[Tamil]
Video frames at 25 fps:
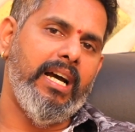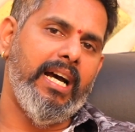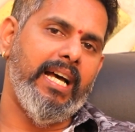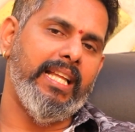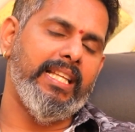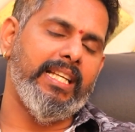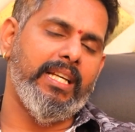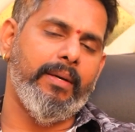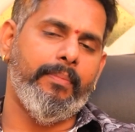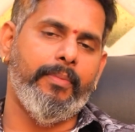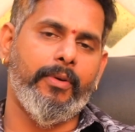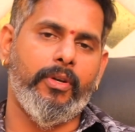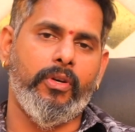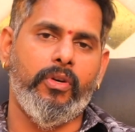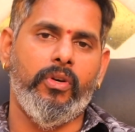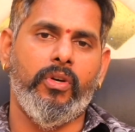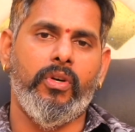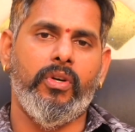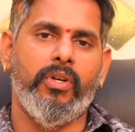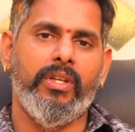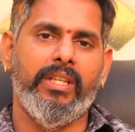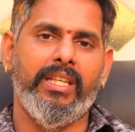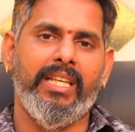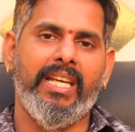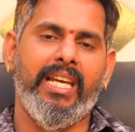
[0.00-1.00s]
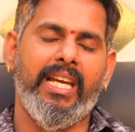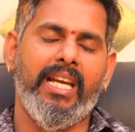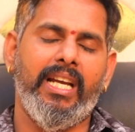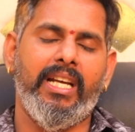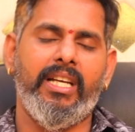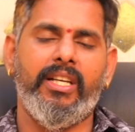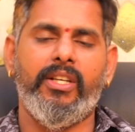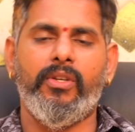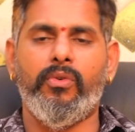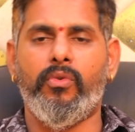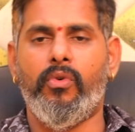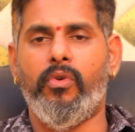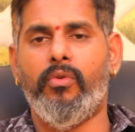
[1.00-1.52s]
அதுக்கப்புறம்
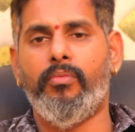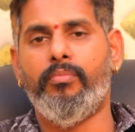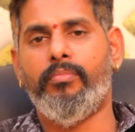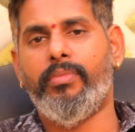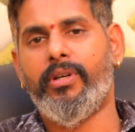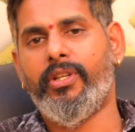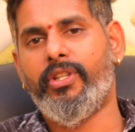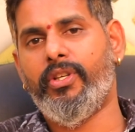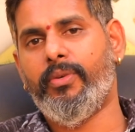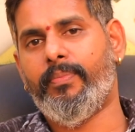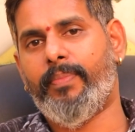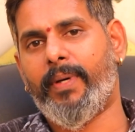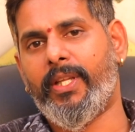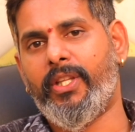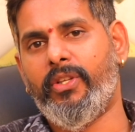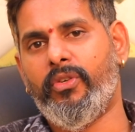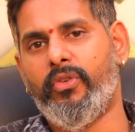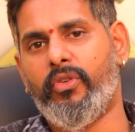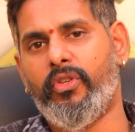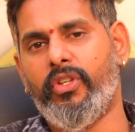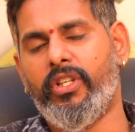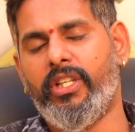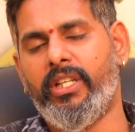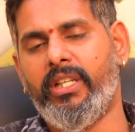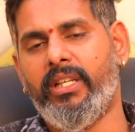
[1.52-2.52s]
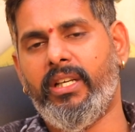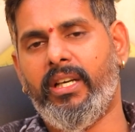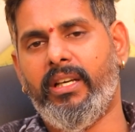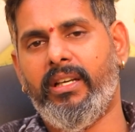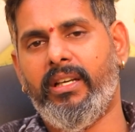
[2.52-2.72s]
ஏழு ஒம்பது பதினொன்று